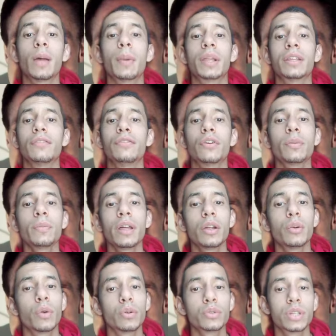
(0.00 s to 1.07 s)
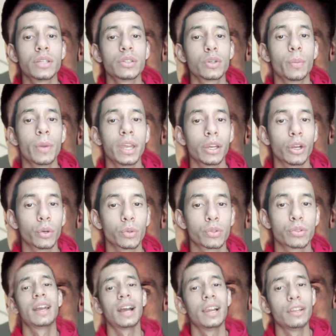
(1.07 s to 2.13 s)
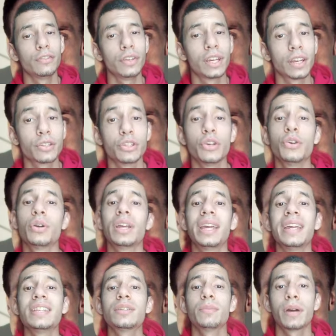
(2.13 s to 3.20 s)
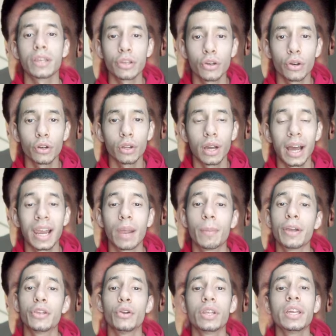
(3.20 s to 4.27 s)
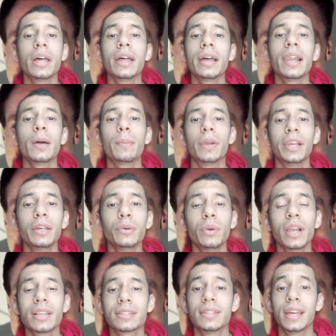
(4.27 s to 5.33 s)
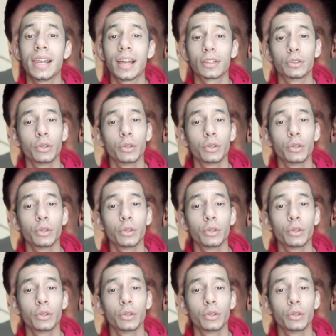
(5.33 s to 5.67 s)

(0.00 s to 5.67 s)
en la plataforma de Rotten Tomatoes, calificación que es mayor a la mayoría de las películas del